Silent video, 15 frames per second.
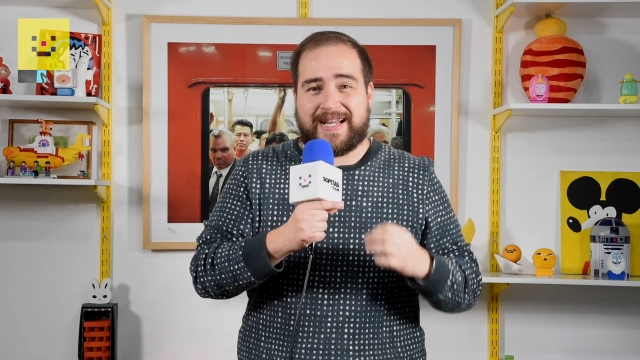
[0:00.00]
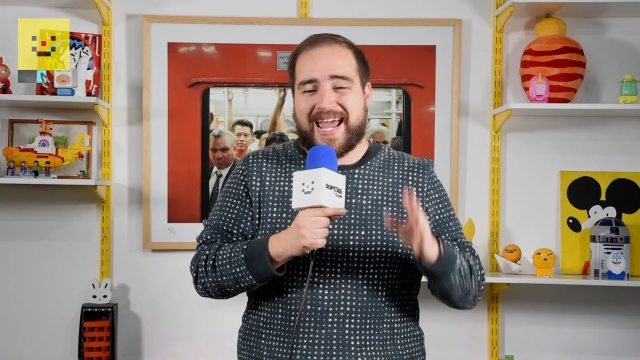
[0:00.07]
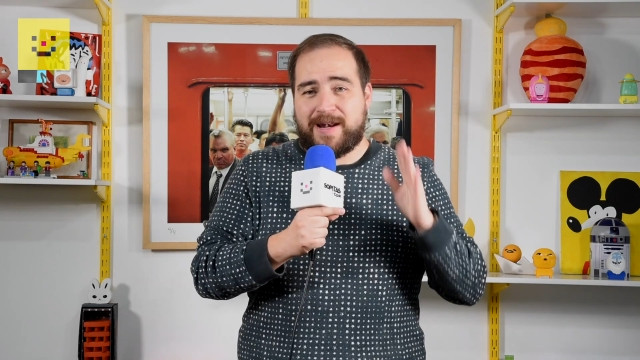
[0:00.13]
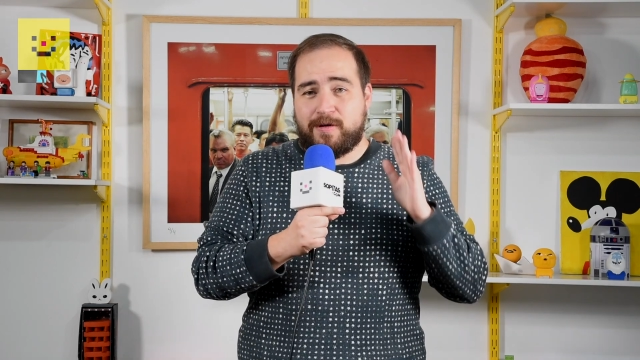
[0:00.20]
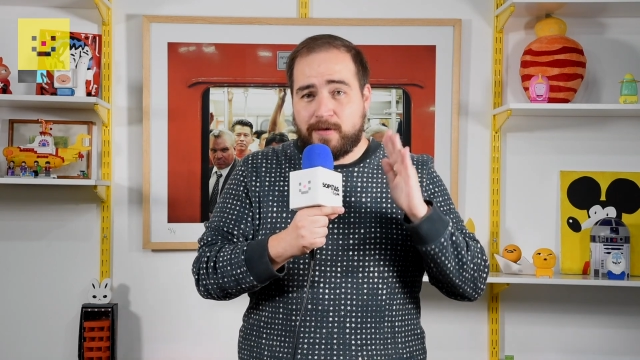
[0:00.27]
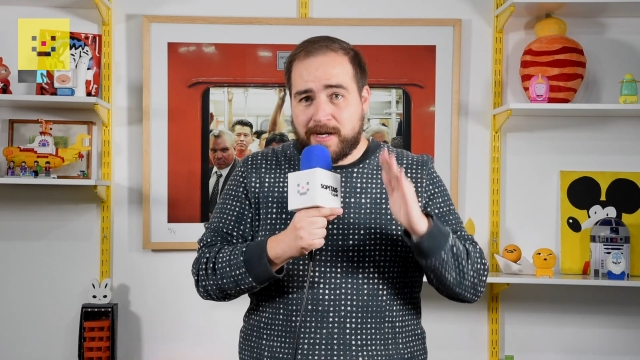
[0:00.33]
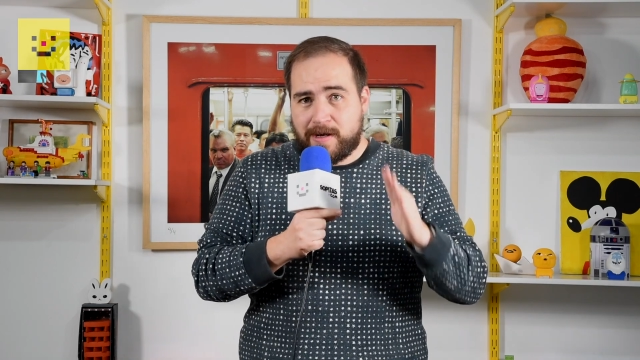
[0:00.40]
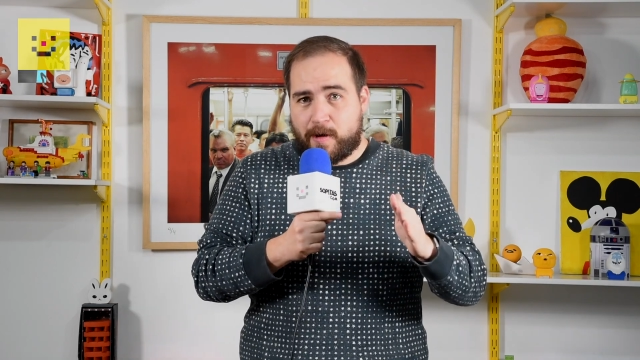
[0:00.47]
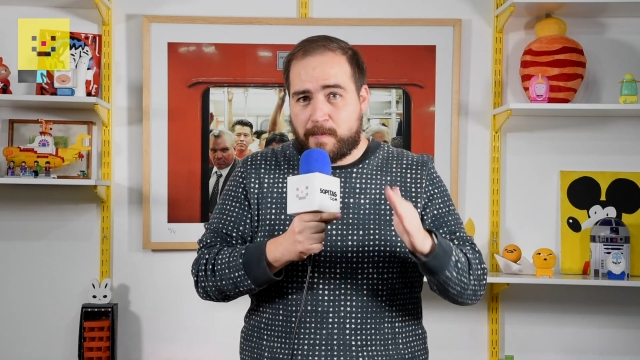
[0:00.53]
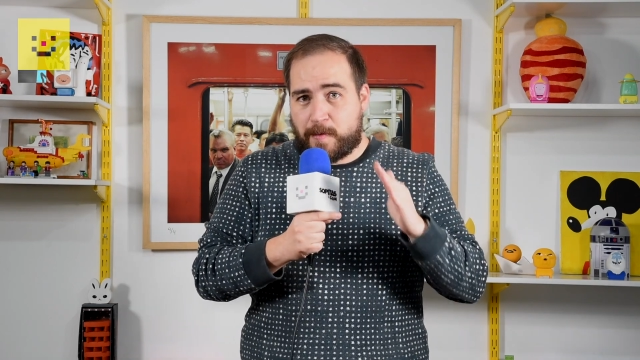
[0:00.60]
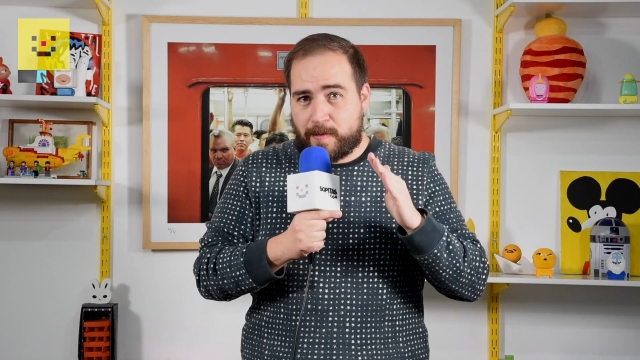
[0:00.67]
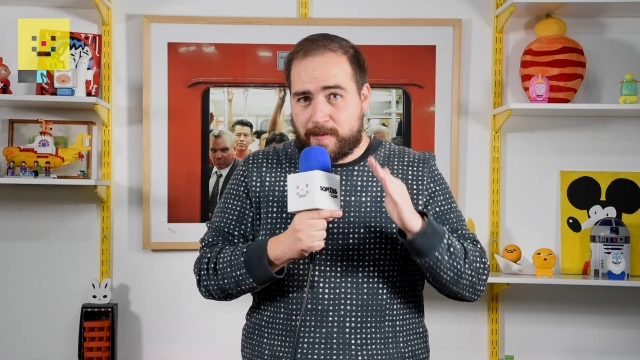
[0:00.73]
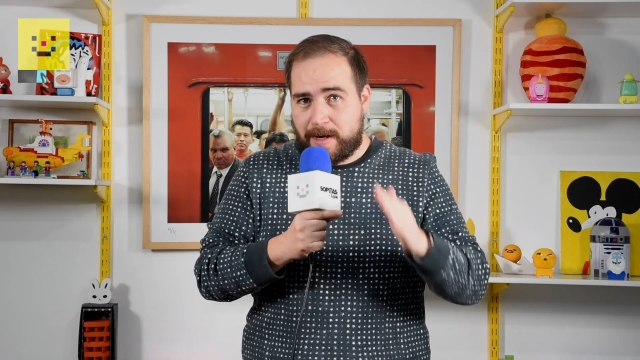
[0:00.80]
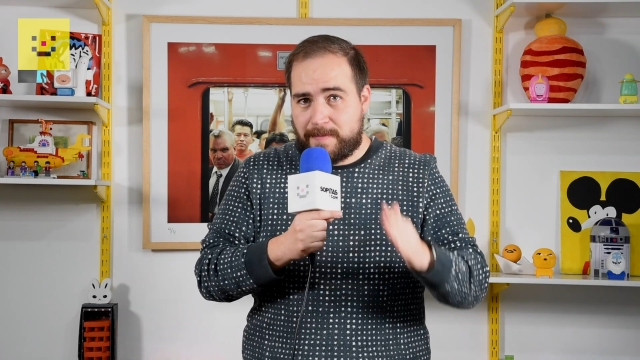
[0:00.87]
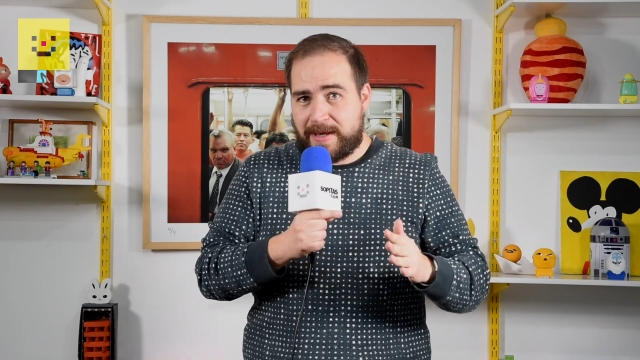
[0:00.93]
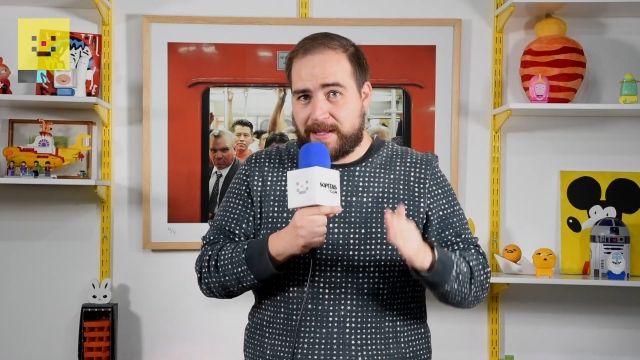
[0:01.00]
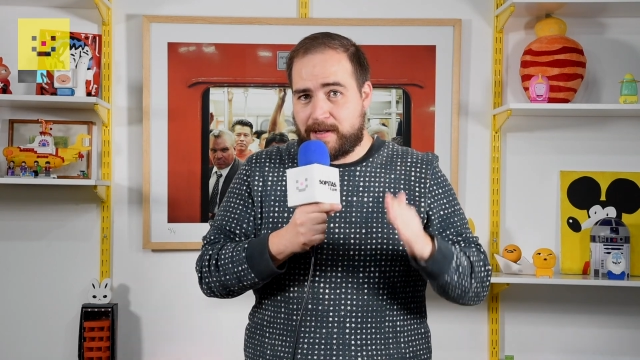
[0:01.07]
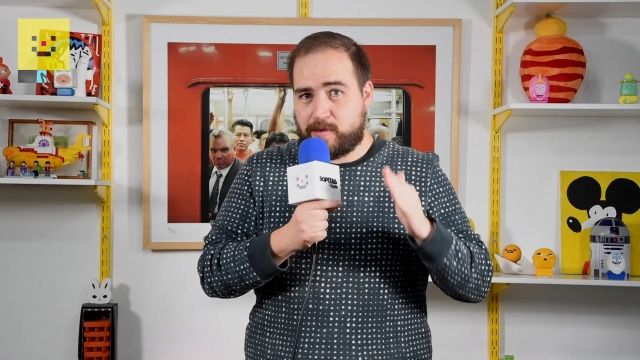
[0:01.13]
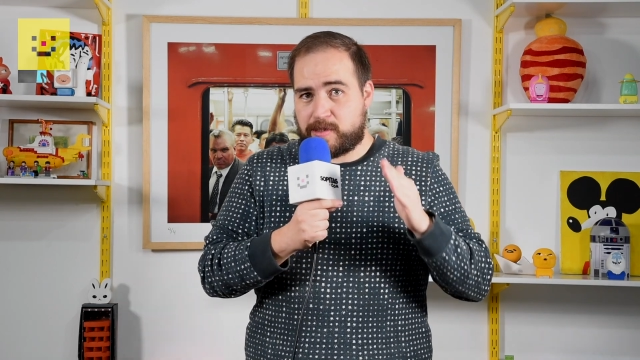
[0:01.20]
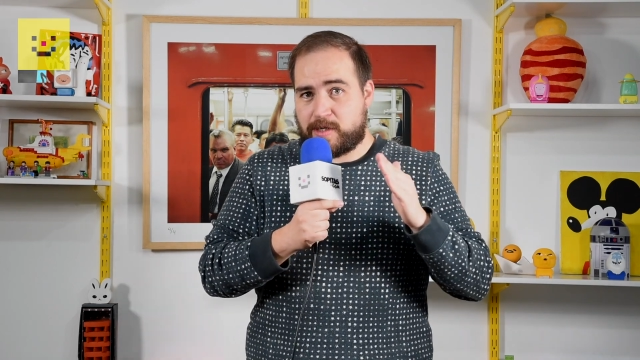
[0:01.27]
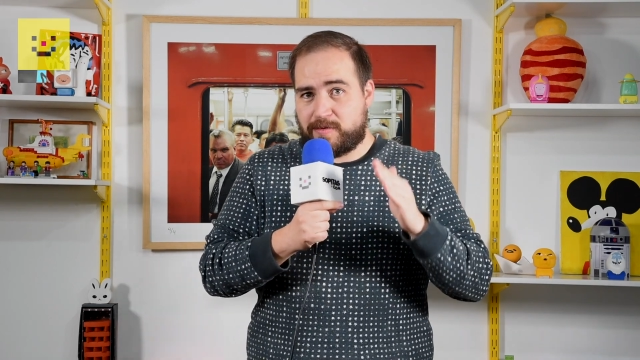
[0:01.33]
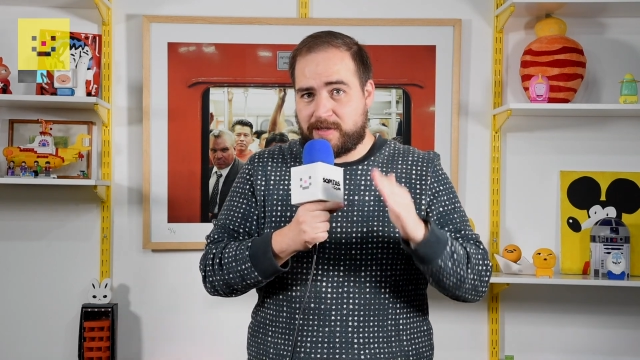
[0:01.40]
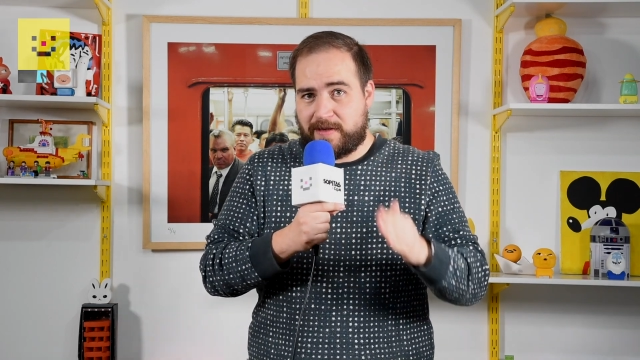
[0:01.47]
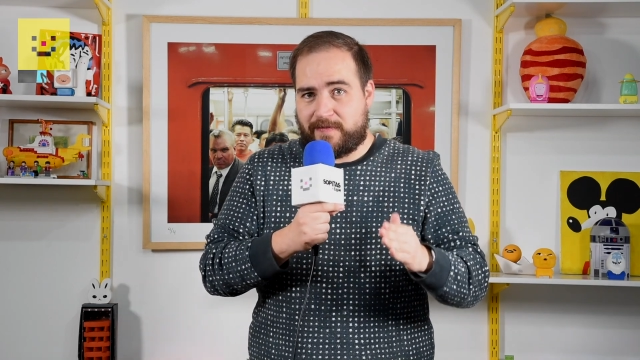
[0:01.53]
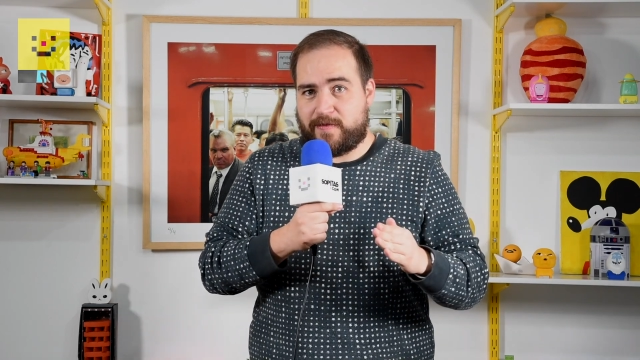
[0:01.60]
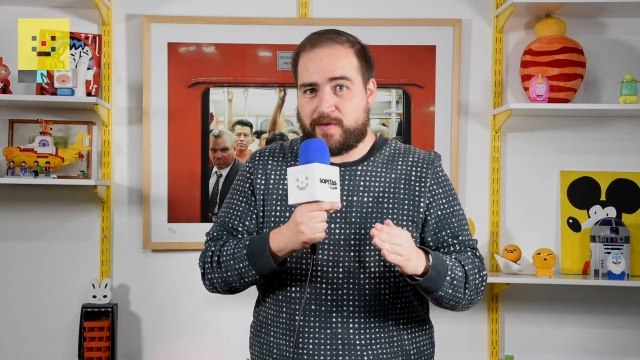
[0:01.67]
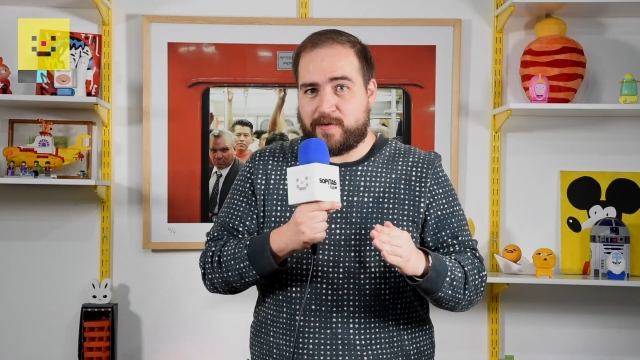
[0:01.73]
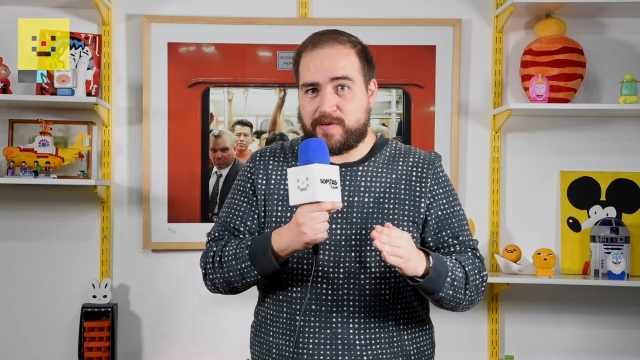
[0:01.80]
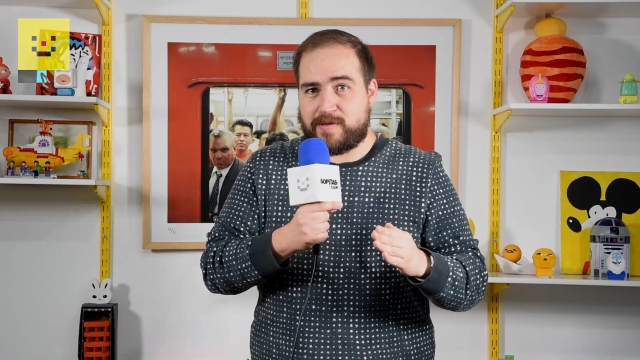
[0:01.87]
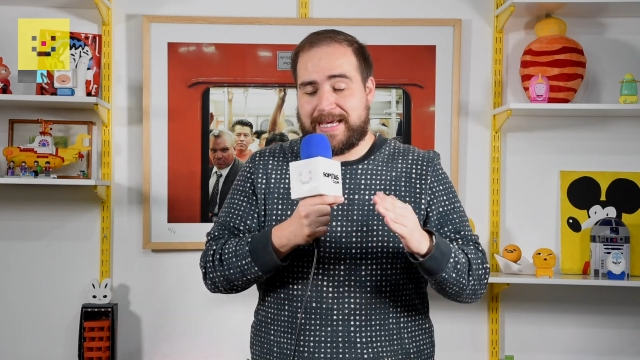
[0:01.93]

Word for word: El único problema de los audífonos